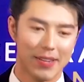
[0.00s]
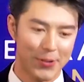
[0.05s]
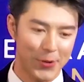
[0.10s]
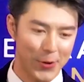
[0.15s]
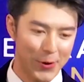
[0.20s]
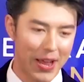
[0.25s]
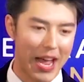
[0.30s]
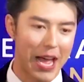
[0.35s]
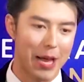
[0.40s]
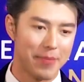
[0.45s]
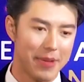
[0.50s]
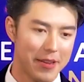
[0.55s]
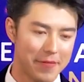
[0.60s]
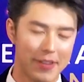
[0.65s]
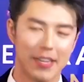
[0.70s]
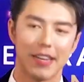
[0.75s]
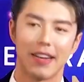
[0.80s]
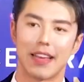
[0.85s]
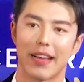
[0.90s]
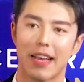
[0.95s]
โทรหาใบ
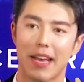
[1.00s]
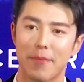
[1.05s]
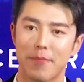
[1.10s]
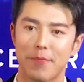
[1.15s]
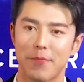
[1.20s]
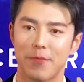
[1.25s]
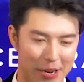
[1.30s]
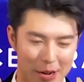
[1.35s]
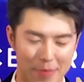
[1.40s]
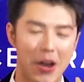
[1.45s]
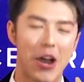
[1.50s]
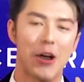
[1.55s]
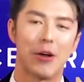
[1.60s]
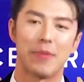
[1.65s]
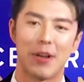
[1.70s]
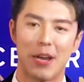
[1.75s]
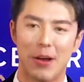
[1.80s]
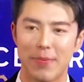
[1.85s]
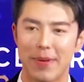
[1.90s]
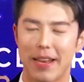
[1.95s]
เฟิร์นเลยครับก็บอก
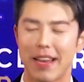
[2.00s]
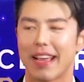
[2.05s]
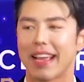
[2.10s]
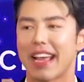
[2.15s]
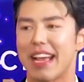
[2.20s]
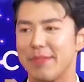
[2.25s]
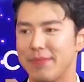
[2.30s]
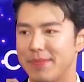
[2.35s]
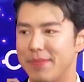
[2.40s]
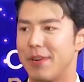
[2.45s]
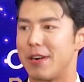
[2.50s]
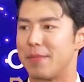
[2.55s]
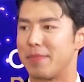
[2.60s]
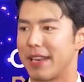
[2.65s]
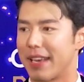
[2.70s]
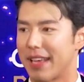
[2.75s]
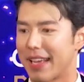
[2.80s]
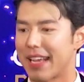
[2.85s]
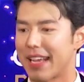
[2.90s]
เขาไปเลยครับบอกไปเล